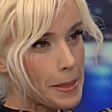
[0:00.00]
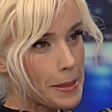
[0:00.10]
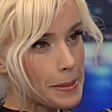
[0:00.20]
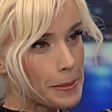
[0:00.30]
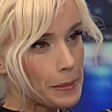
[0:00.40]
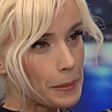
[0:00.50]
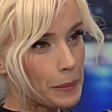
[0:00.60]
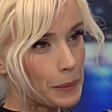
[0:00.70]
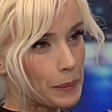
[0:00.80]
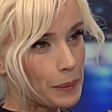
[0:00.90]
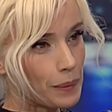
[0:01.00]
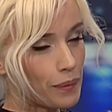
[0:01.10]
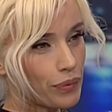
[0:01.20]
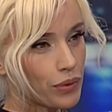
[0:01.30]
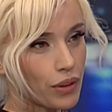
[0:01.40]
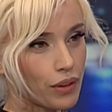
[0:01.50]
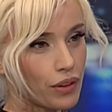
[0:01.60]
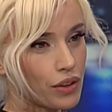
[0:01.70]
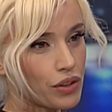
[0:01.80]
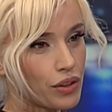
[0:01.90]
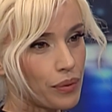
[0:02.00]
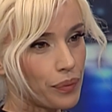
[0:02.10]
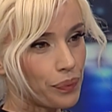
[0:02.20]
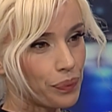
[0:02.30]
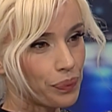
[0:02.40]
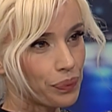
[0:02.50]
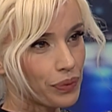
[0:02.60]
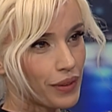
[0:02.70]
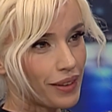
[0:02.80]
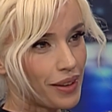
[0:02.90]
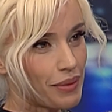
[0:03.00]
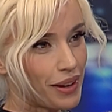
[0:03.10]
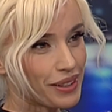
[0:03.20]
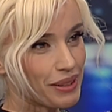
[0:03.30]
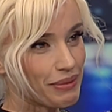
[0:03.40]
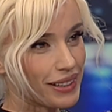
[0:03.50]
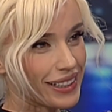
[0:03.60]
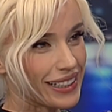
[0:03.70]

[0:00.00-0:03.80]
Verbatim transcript: onu sen seçmemişsin ama. Seçelim. Hemen şimdi.